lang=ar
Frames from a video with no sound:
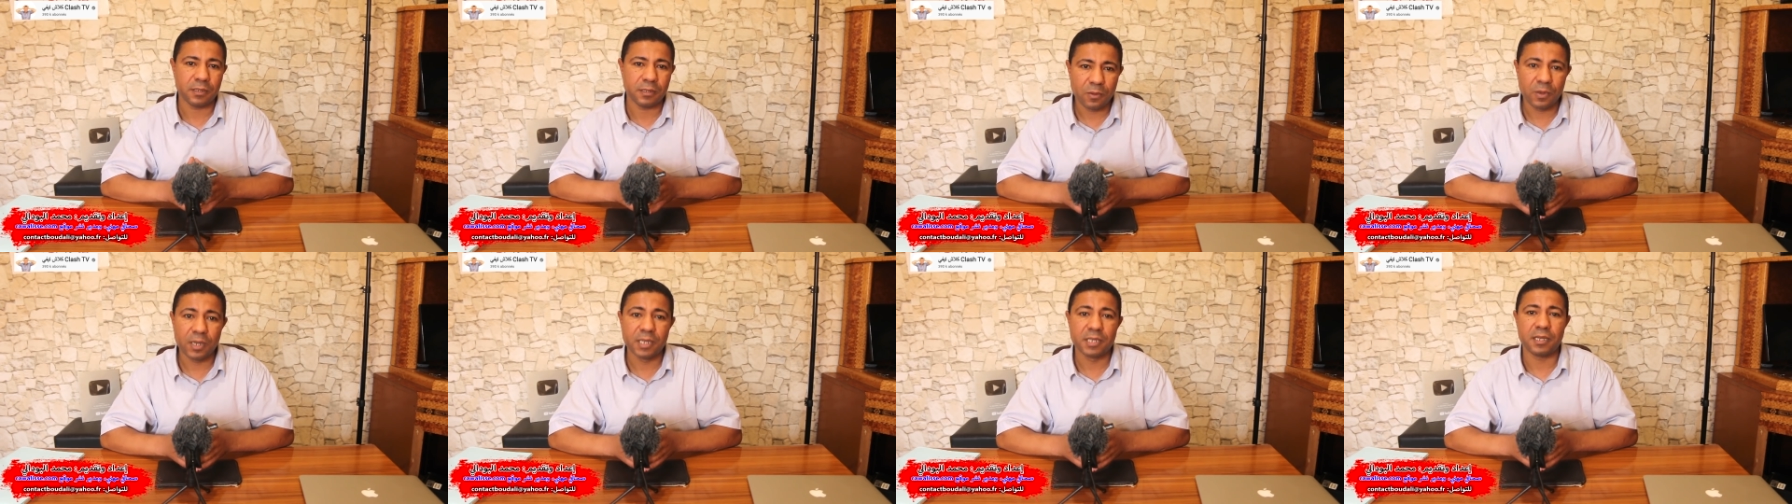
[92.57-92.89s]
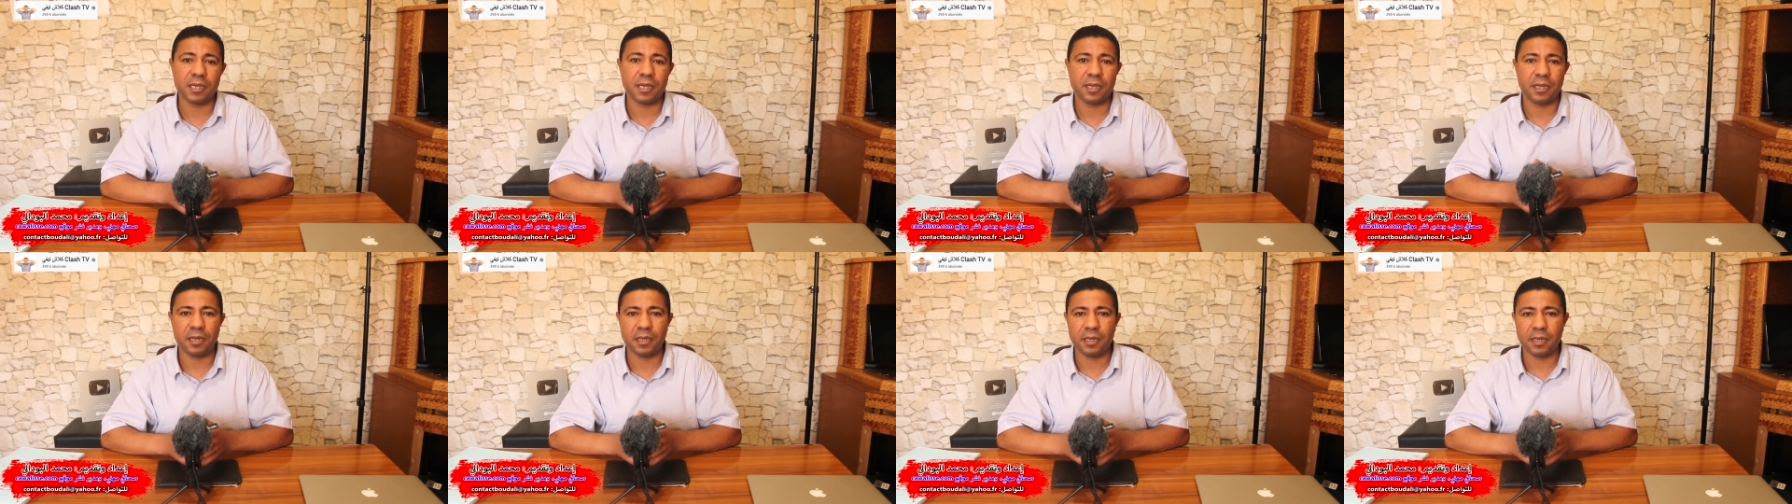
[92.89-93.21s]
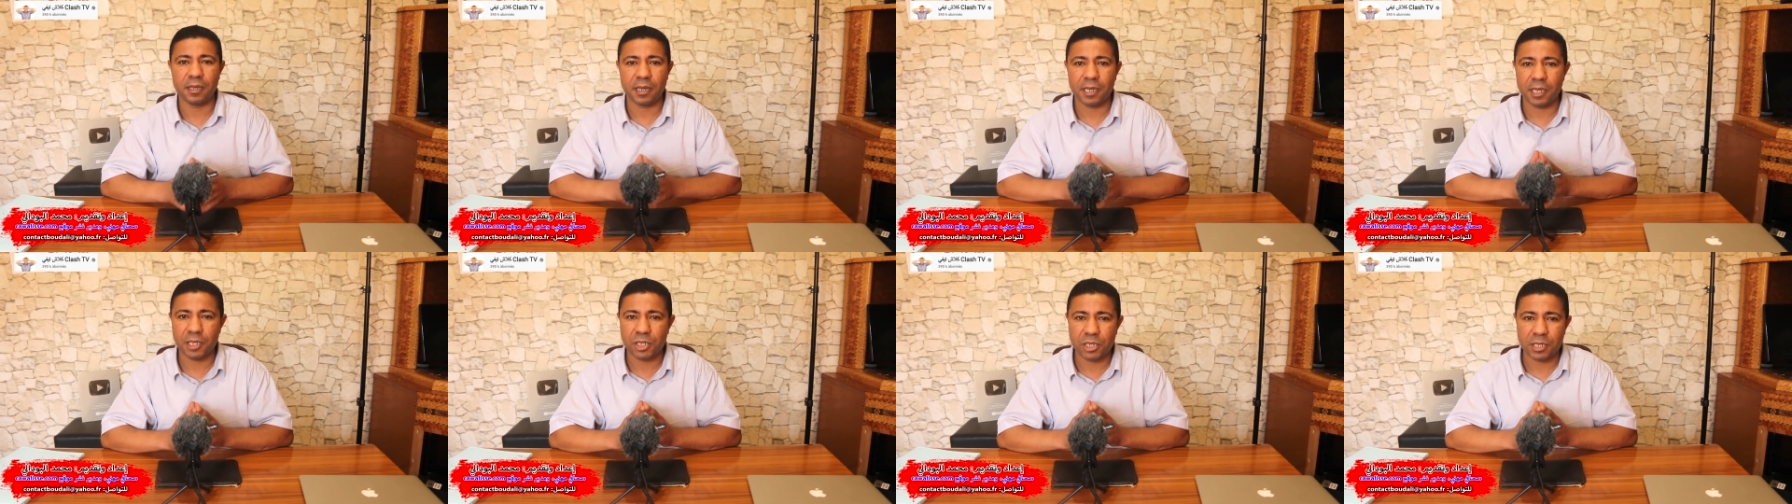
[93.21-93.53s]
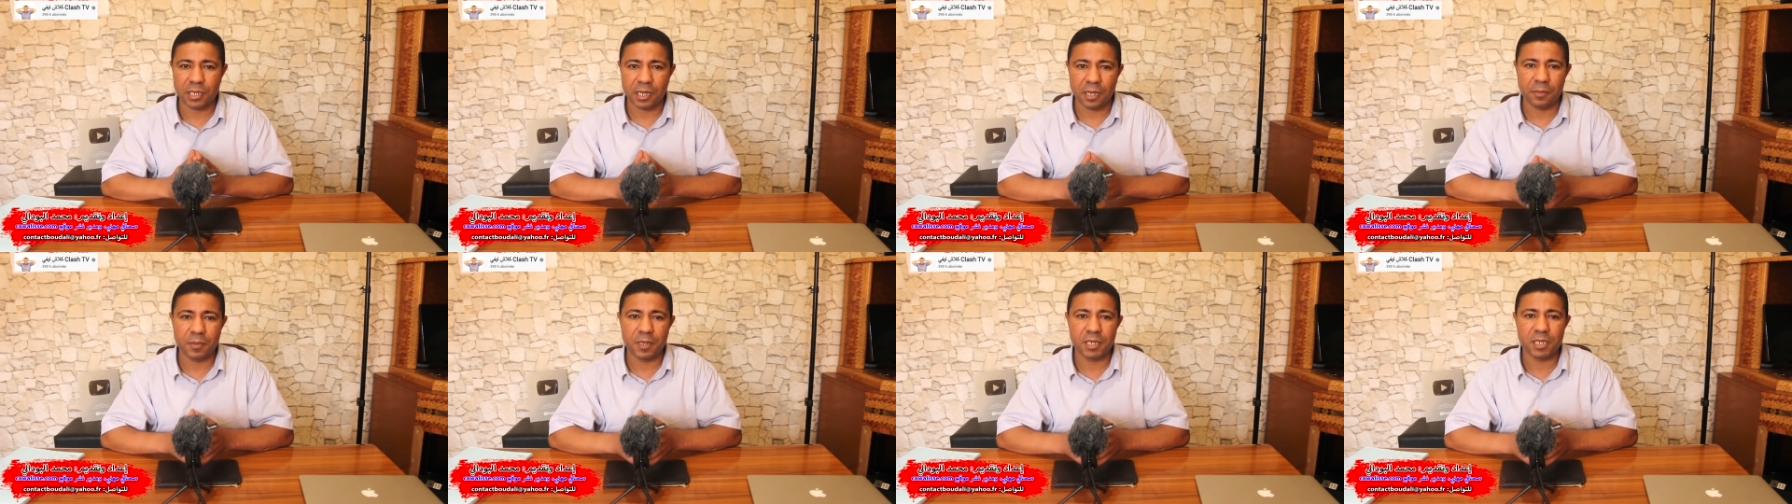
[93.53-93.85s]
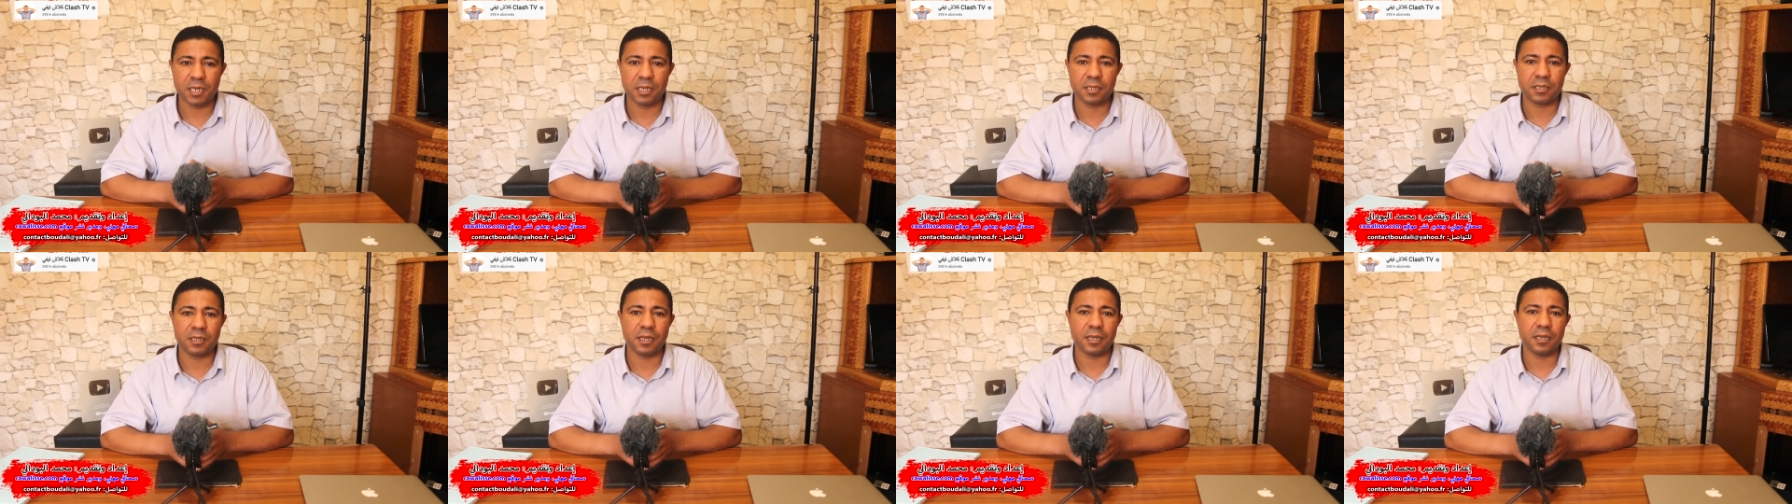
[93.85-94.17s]
وتحرير الشعب
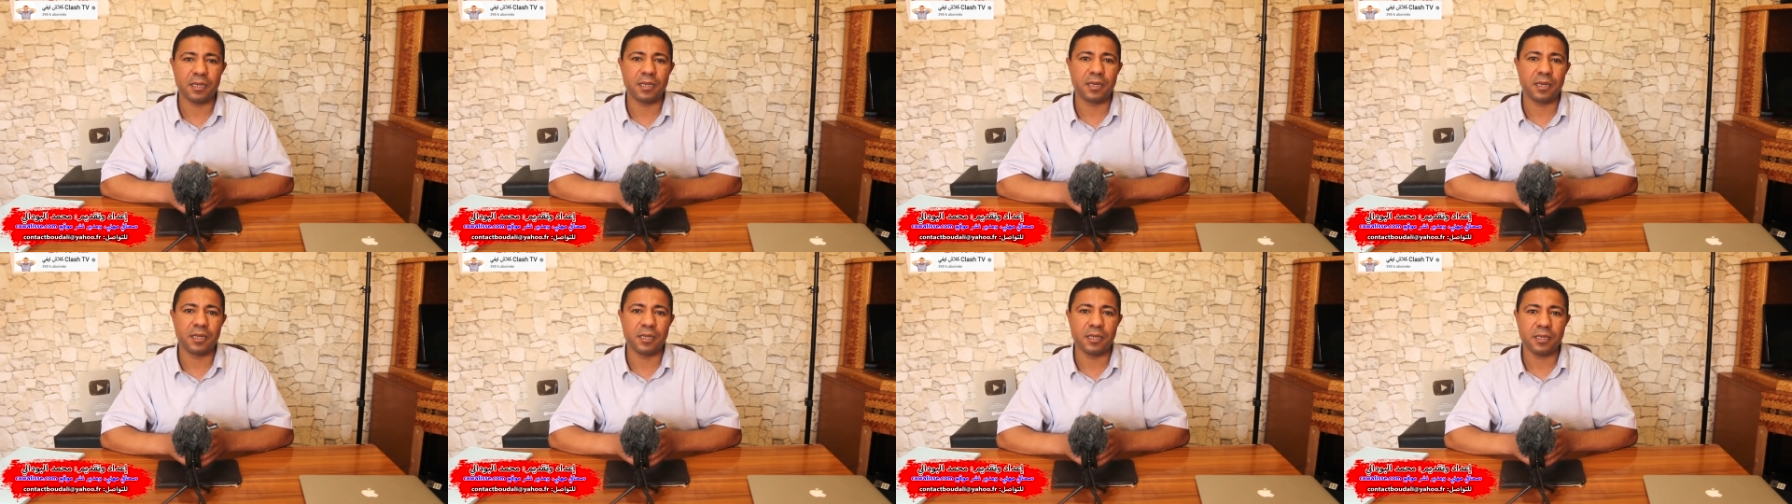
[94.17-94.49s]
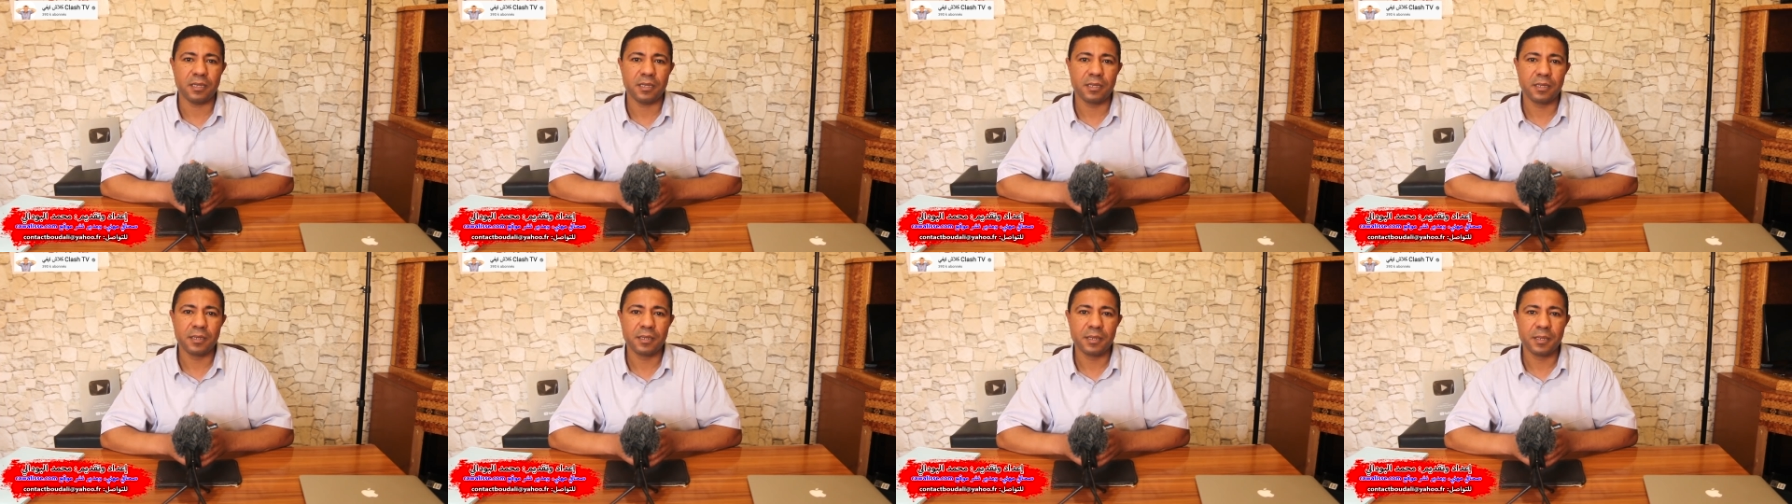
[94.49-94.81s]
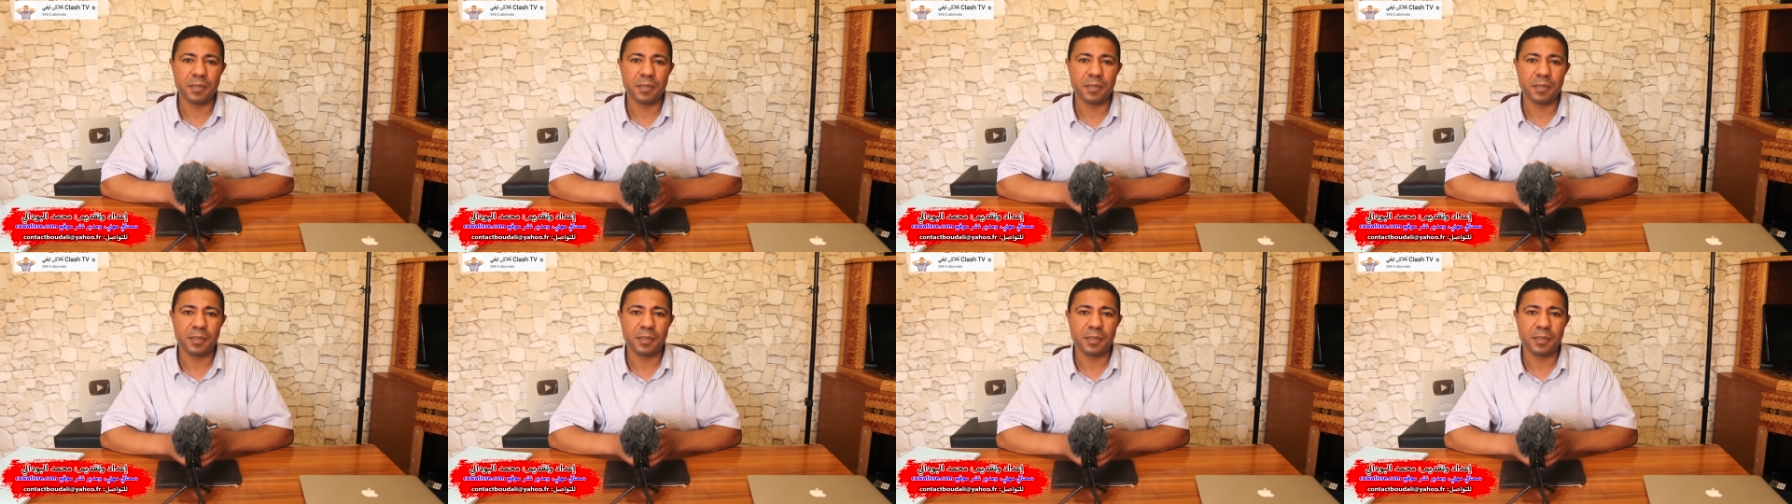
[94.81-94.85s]
الجزائري